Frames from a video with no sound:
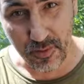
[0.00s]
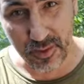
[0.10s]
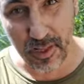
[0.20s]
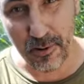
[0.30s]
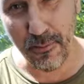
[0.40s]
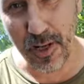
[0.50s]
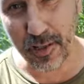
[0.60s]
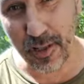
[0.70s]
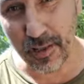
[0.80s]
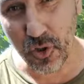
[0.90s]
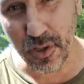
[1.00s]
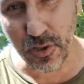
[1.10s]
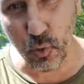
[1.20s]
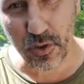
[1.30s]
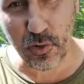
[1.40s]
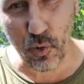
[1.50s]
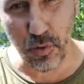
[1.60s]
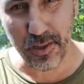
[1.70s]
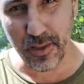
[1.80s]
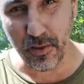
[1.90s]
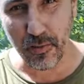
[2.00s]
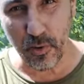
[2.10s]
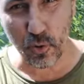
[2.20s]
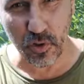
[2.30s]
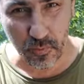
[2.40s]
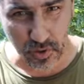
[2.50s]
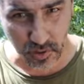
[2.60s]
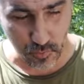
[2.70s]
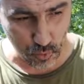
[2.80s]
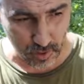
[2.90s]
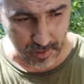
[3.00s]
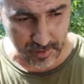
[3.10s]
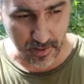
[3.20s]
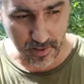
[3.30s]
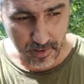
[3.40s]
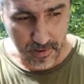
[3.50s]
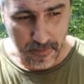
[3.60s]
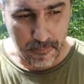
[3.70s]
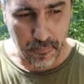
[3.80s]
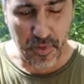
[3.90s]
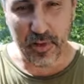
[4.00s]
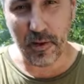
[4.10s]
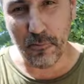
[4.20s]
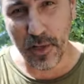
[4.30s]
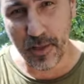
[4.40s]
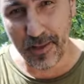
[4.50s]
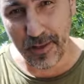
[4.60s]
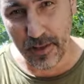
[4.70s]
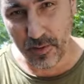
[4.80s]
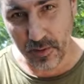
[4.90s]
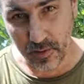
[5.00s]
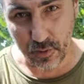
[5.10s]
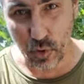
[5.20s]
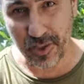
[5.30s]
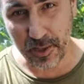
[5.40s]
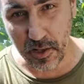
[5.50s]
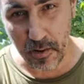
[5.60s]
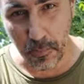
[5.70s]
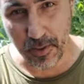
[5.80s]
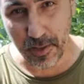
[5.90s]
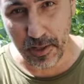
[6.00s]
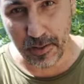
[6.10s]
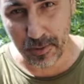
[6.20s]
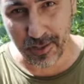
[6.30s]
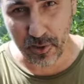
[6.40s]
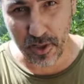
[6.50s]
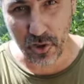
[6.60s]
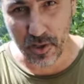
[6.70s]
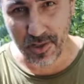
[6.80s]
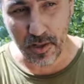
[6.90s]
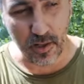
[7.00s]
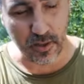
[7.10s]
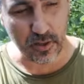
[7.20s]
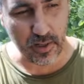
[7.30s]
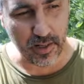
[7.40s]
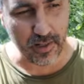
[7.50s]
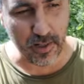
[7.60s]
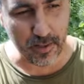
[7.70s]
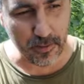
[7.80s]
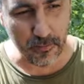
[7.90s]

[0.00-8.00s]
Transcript: захвата части Курской области вооруженными силами Украины. Не как военный, с точки зрения потерь там каких-то частей, а, а как